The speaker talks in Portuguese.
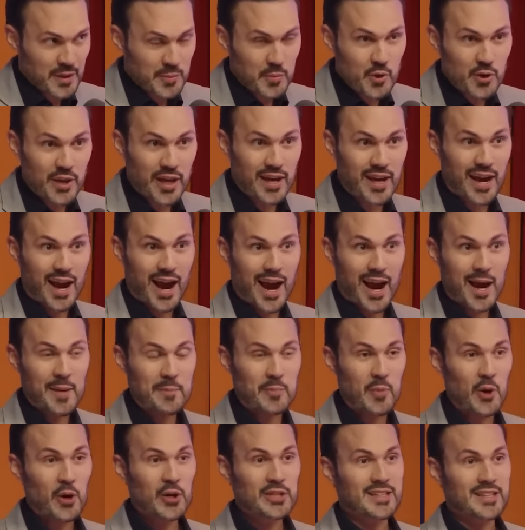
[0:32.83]
Porque a
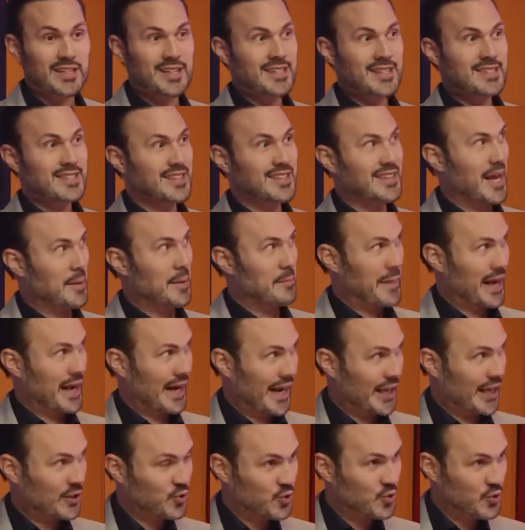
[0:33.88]
importância da
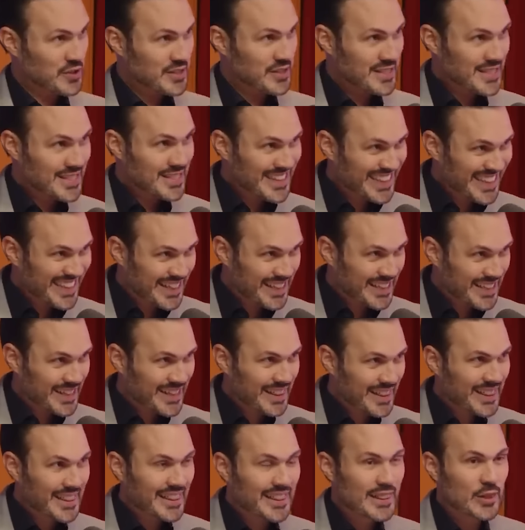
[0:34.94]
melatonina
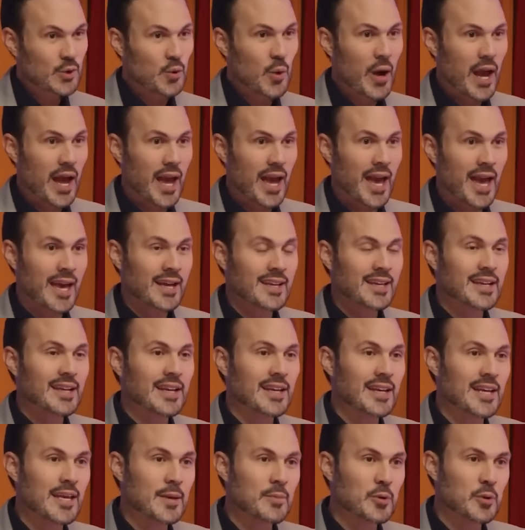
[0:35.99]
no
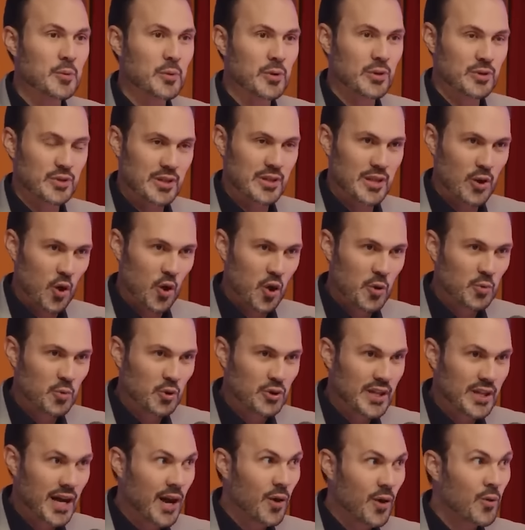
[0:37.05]
reequilíbrio
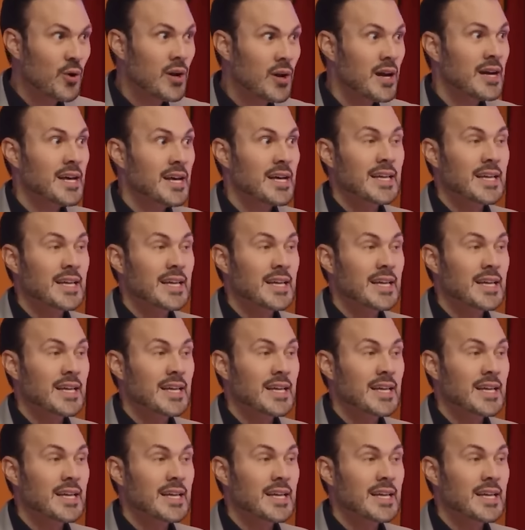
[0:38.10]
hormonal